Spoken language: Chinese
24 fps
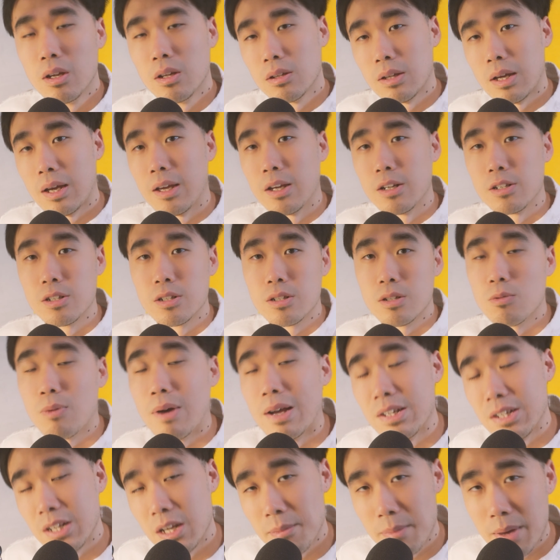它也支持
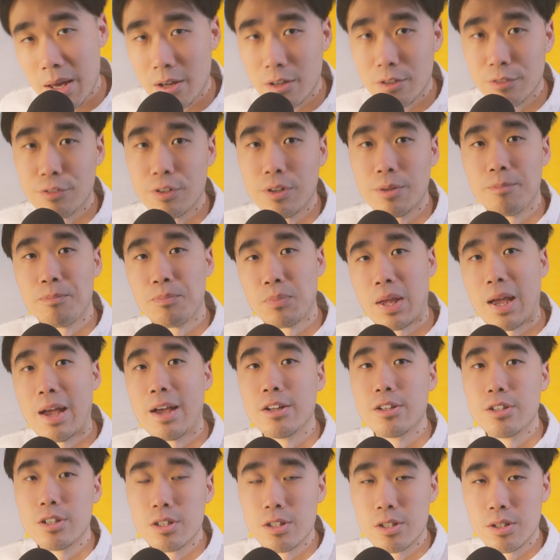外接麦克风，它也
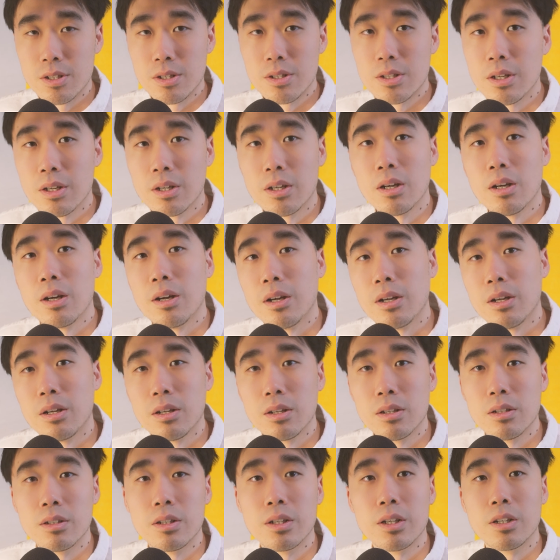支持这
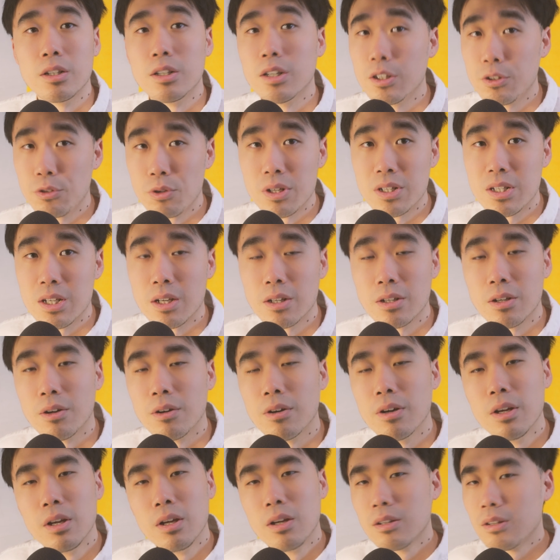个这个热靴接口，